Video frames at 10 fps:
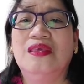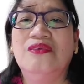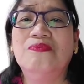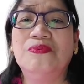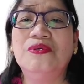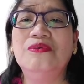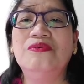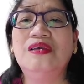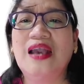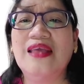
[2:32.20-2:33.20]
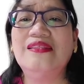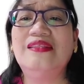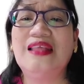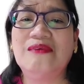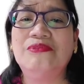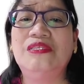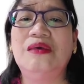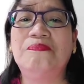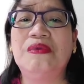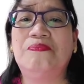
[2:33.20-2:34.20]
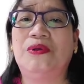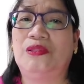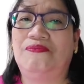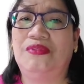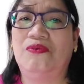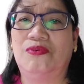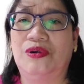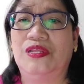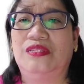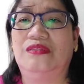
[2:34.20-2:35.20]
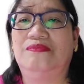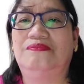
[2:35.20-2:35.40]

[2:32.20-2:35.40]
yun po yung God loves the people of the world.